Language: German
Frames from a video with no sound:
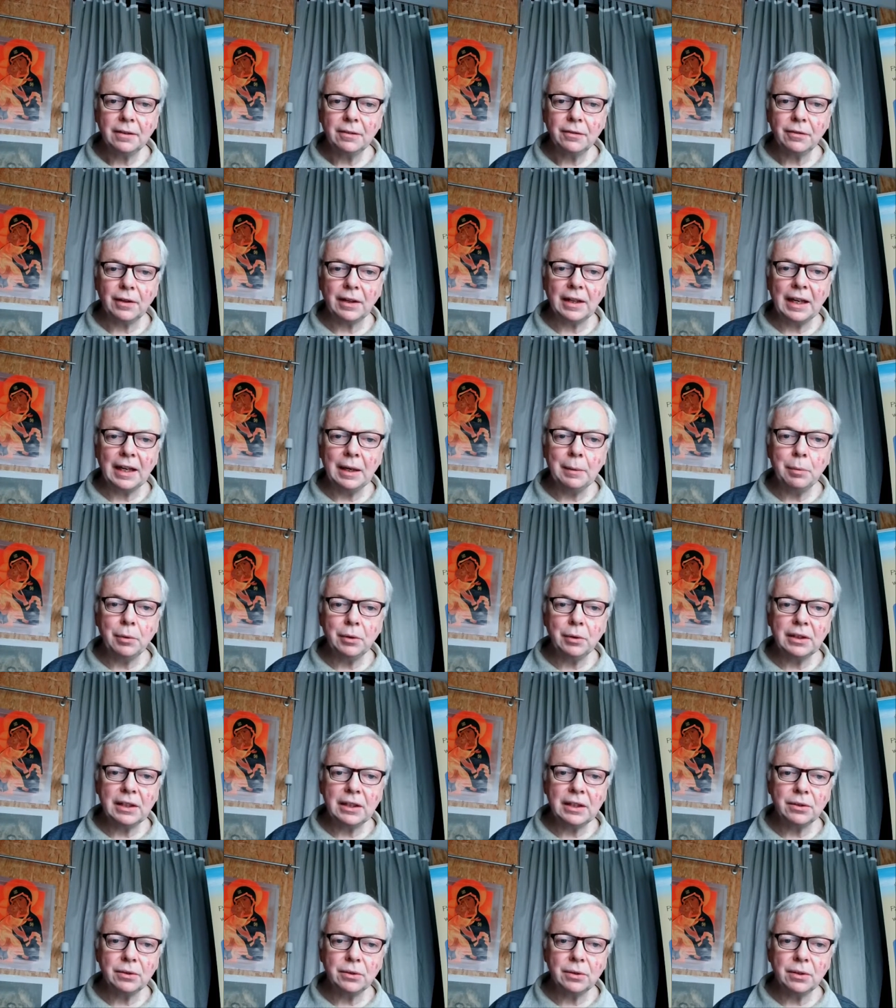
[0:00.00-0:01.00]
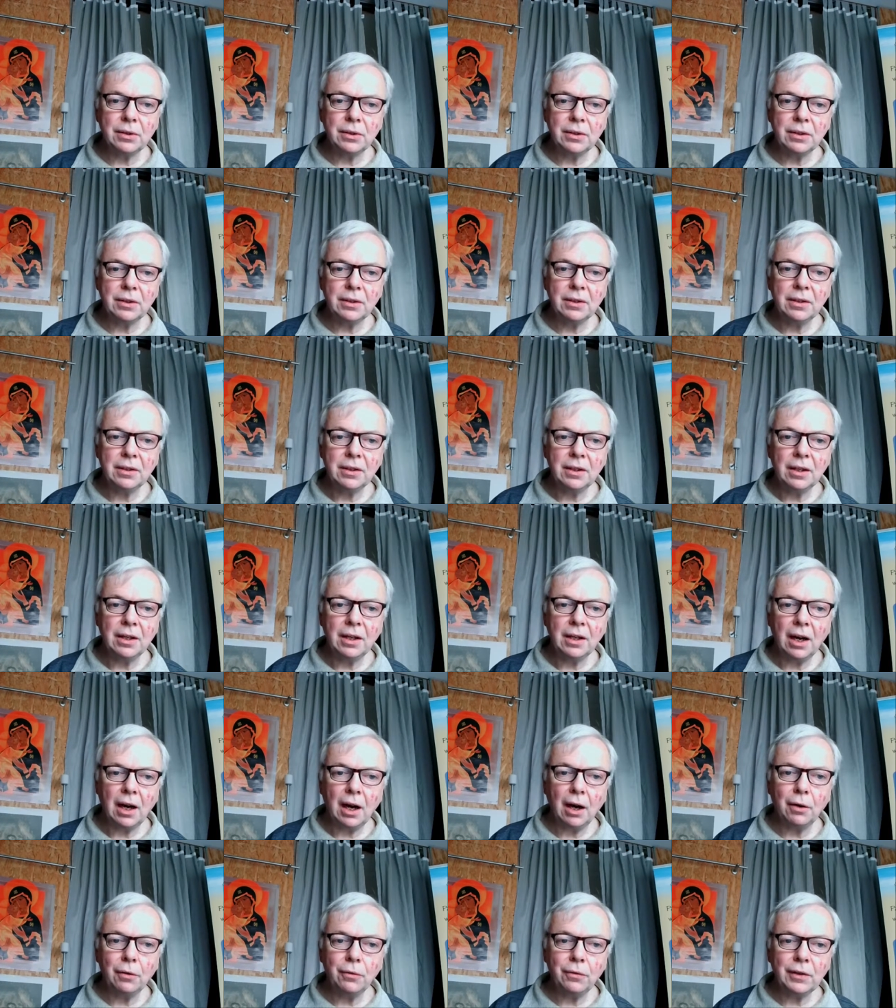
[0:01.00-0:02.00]
Vergebung der Sünden,
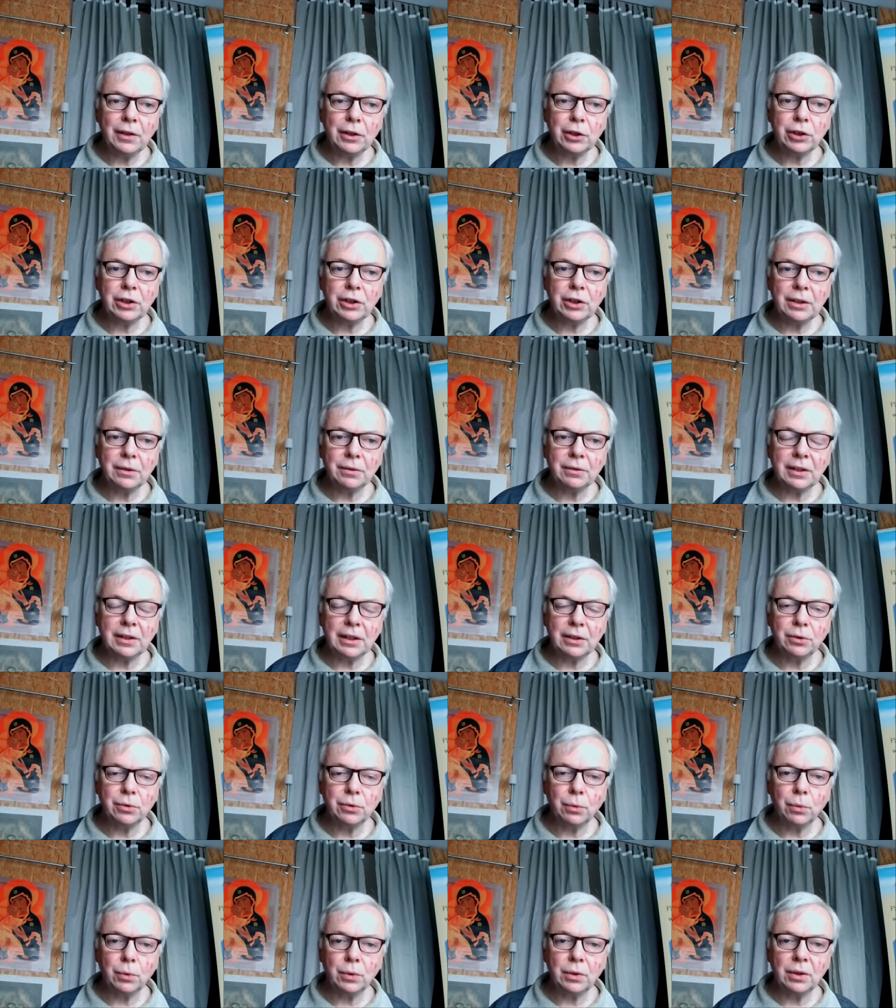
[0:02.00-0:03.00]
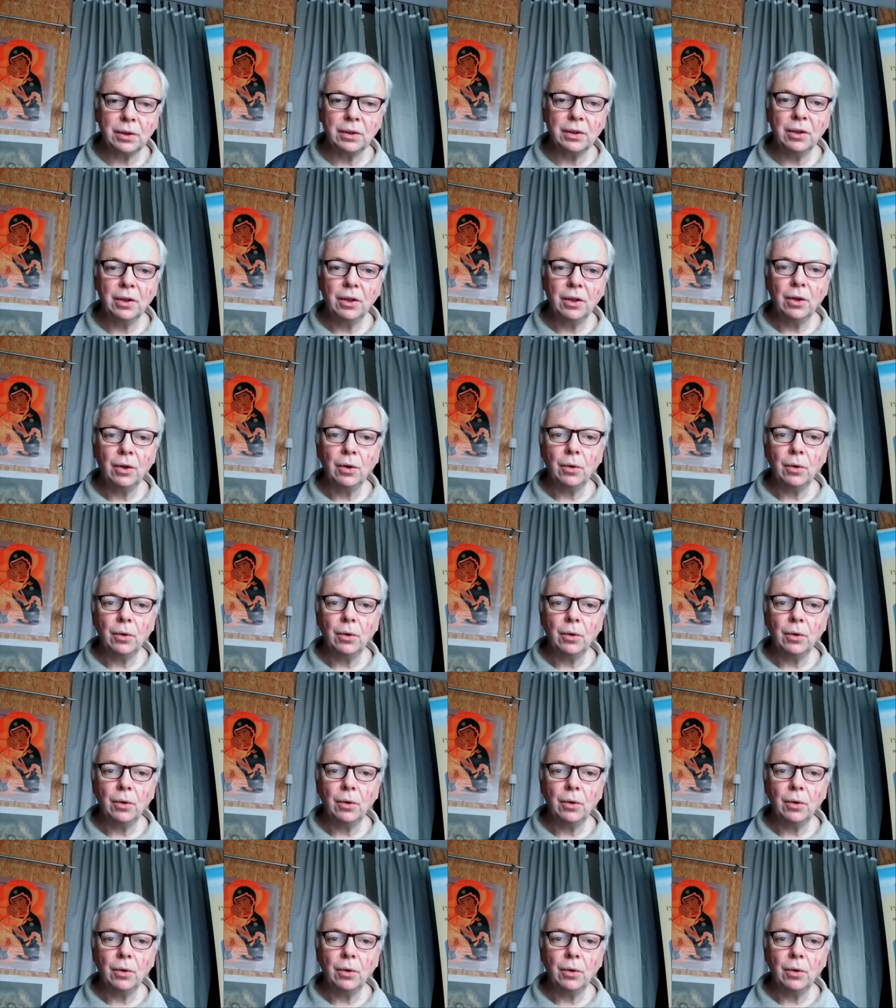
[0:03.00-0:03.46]
Auferstehung der Toten